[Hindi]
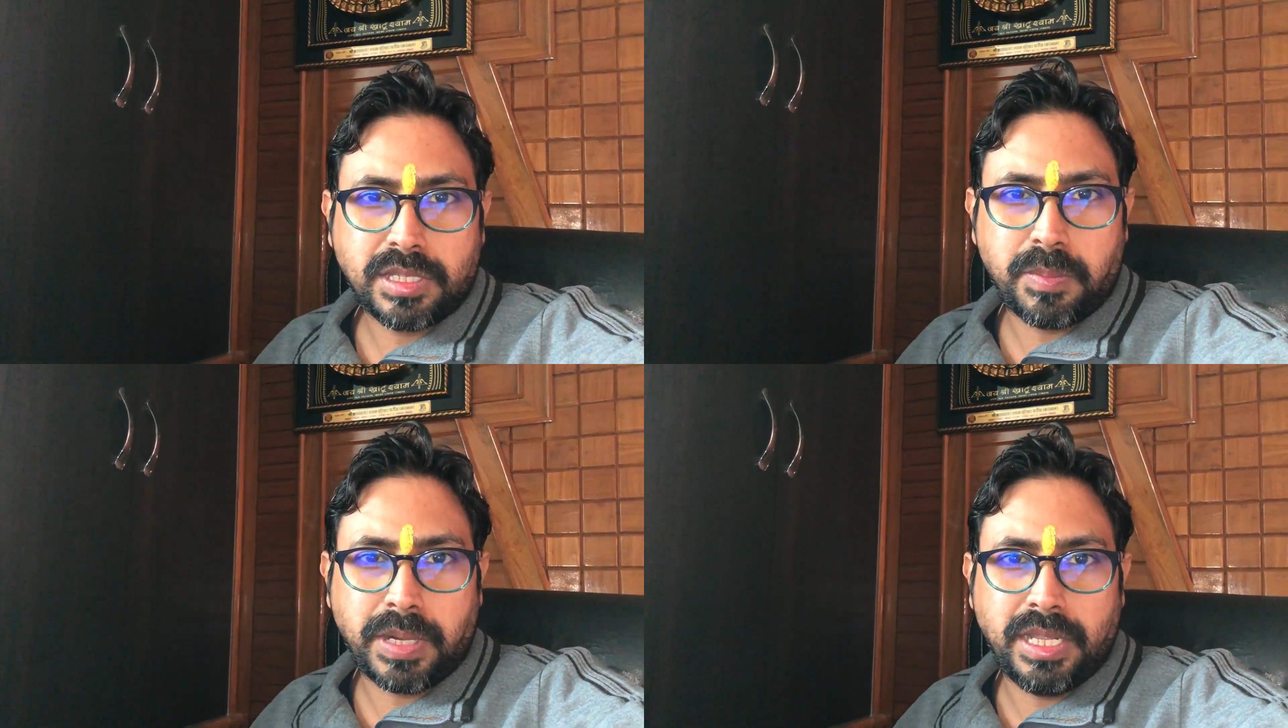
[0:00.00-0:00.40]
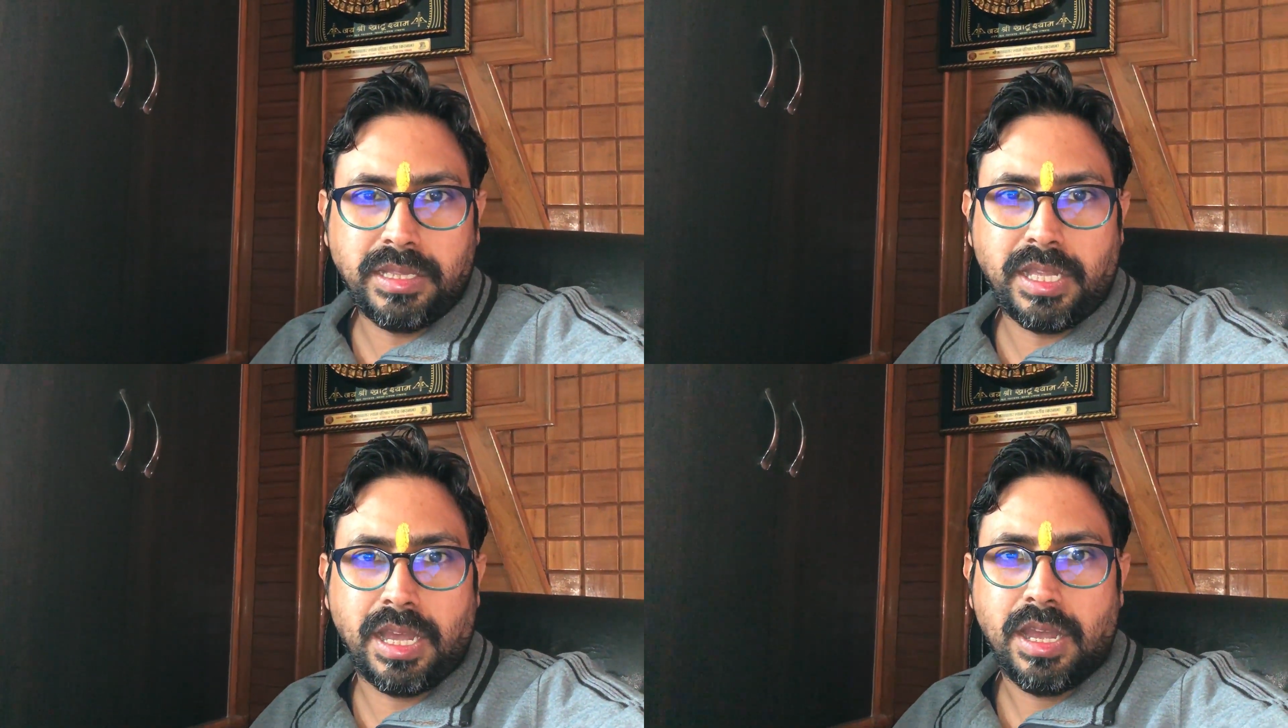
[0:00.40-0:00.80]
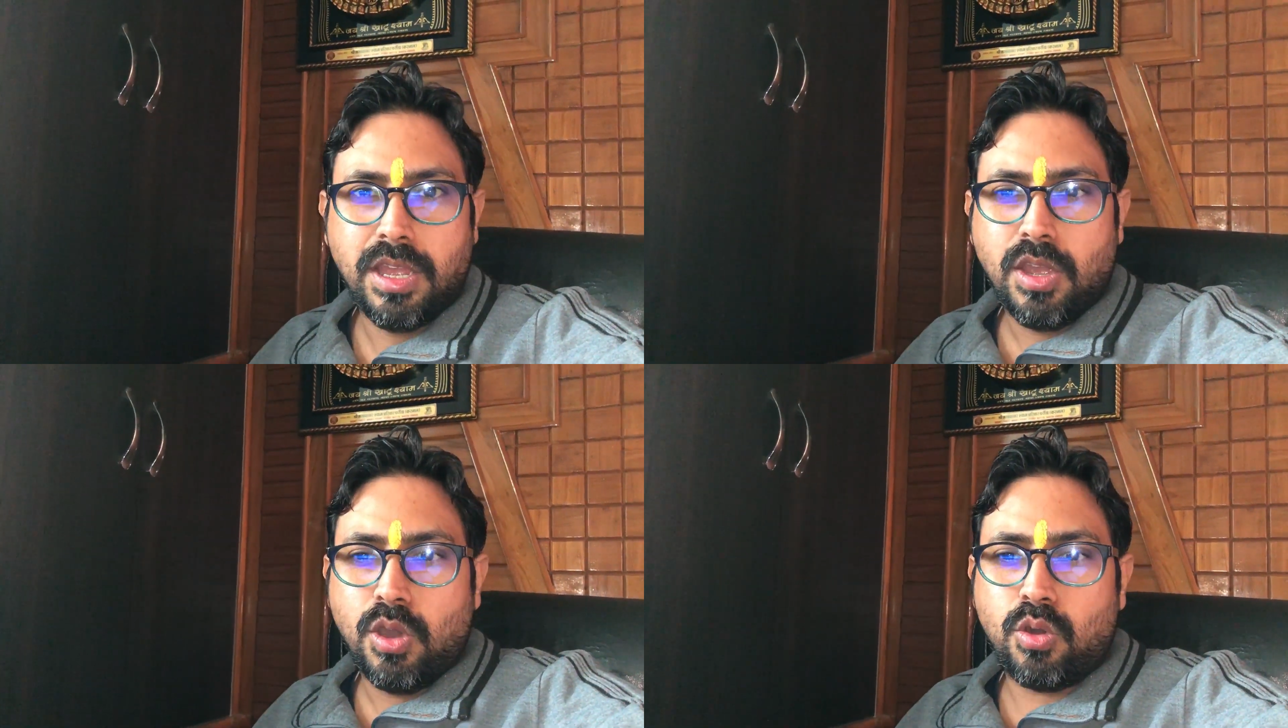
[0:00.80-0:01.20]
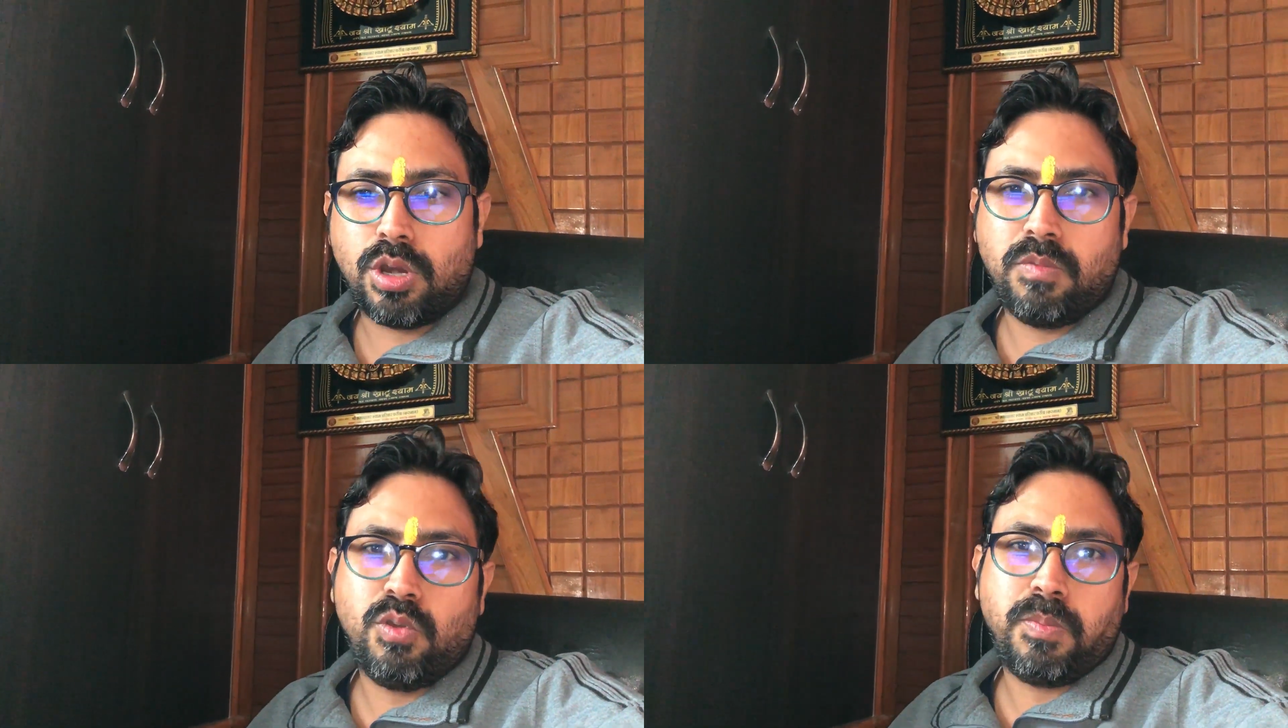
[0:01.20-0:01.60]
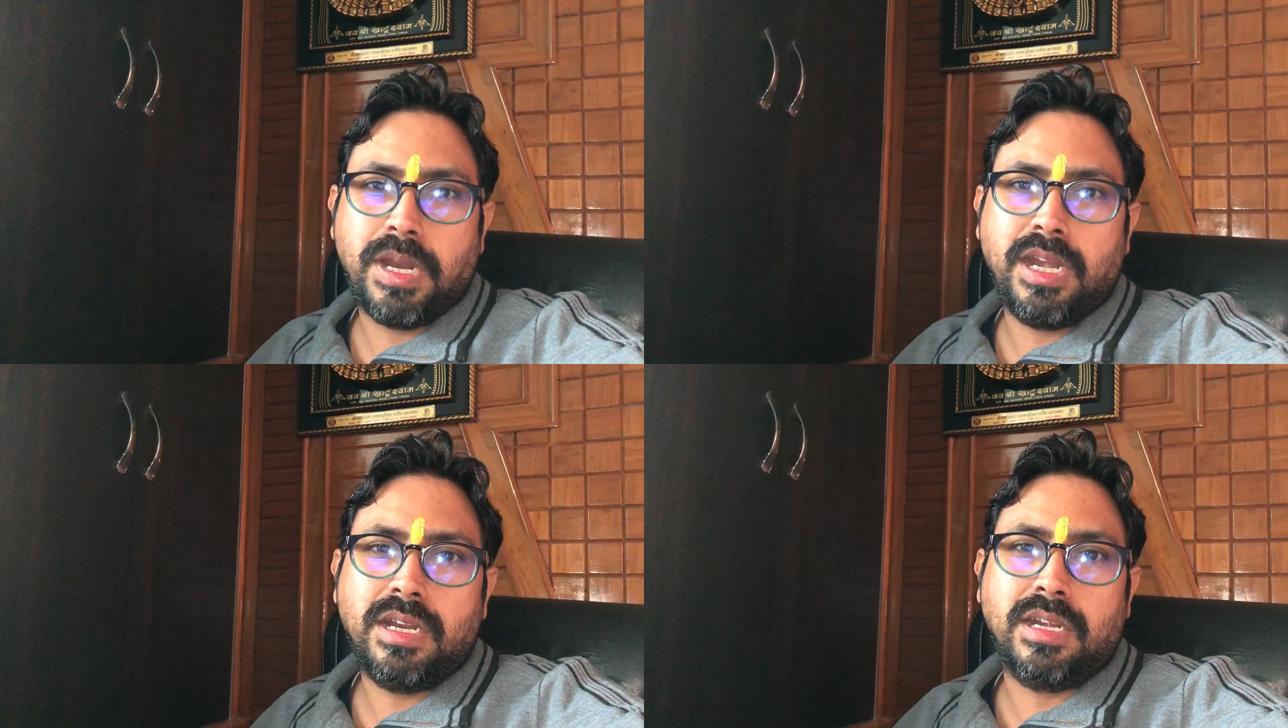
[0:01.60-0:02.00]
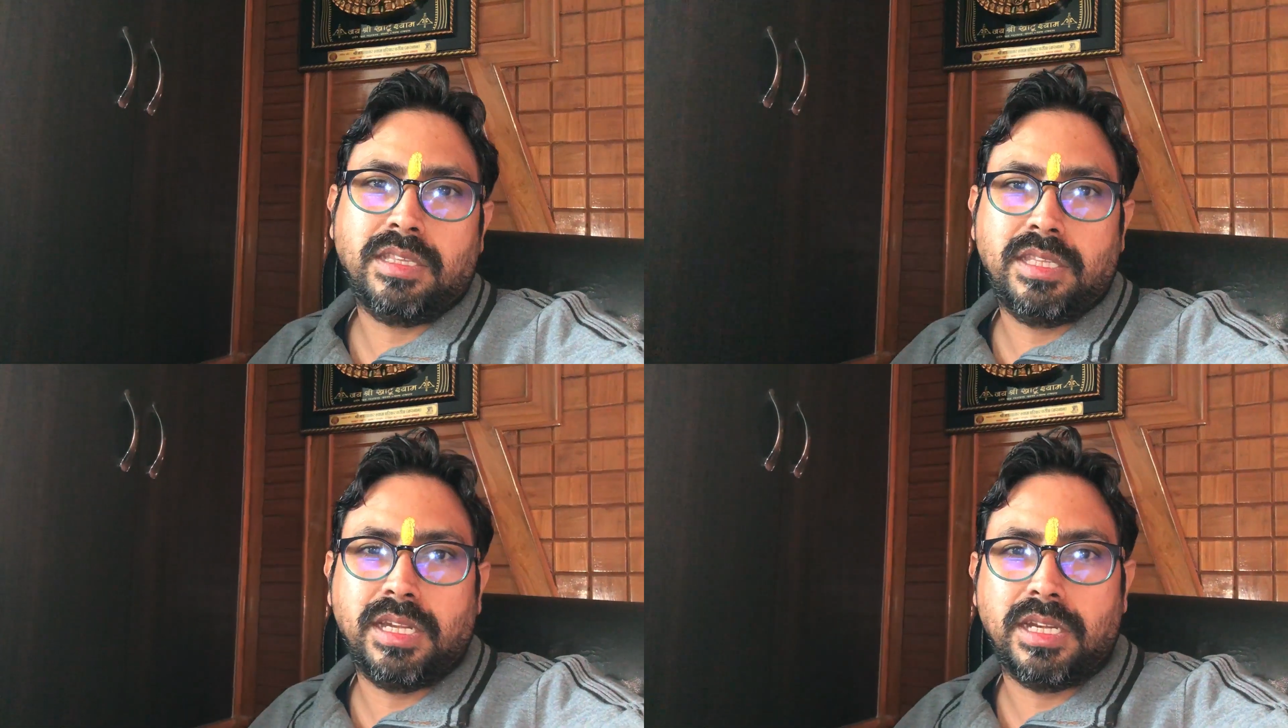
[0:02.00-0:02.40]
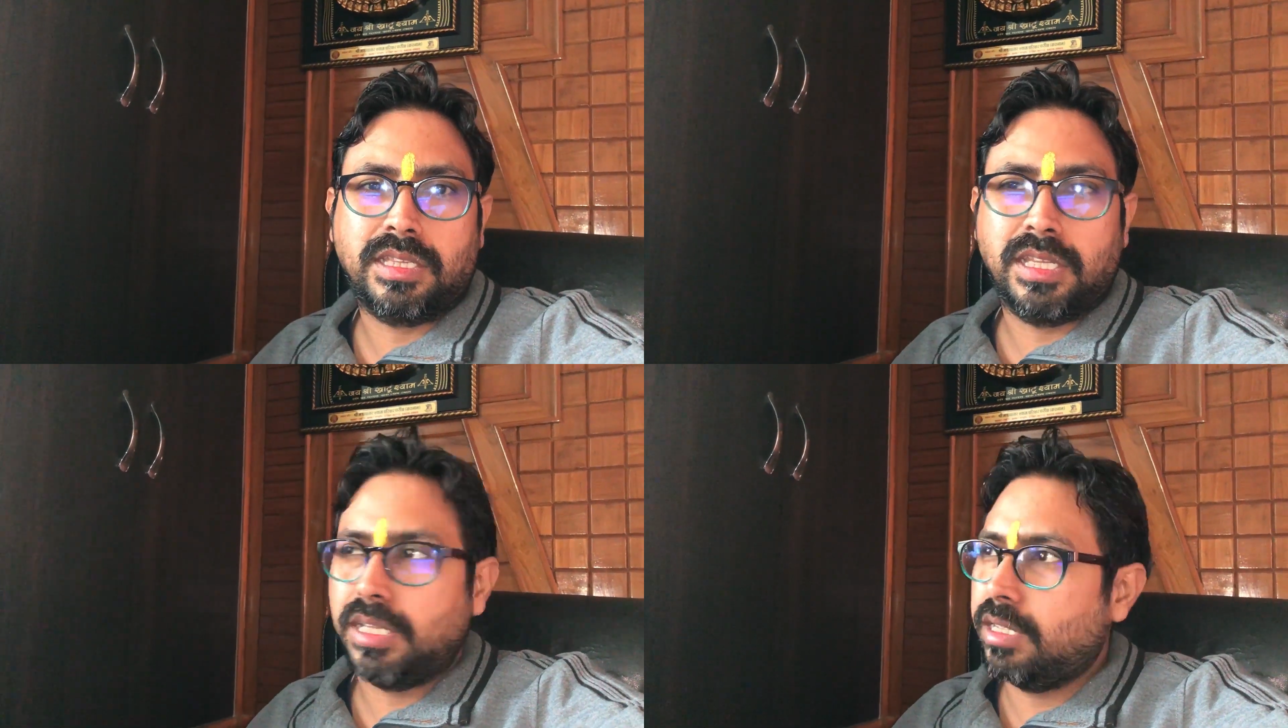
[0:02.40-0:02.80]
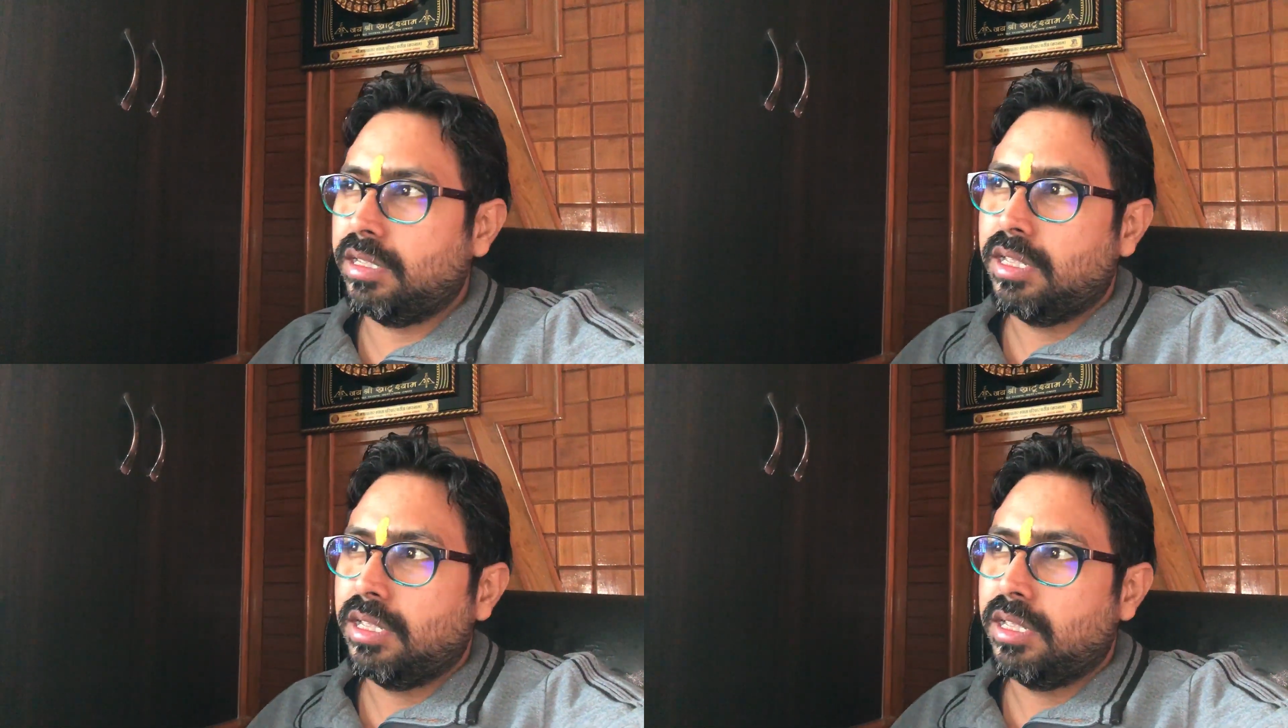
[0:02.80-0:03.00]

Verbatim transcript: का प्लान था और अब वो प्लान घटते घटते